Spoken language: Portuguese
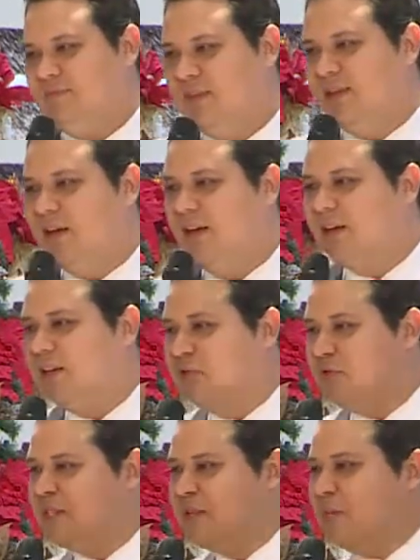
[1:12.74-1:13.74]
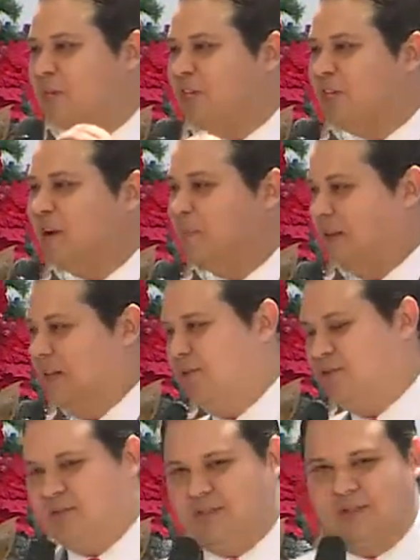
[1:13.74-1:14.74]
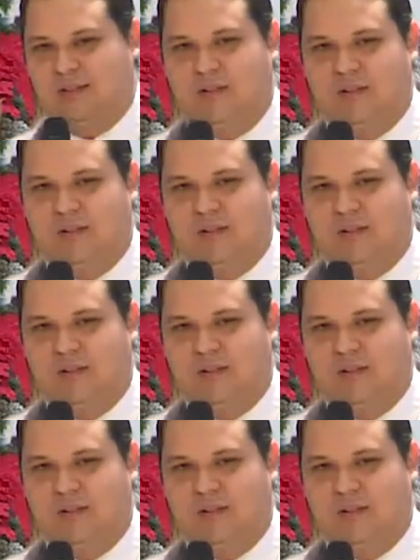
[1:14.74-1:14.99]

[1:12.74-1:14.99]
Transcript: O que, que você pediria para Deus?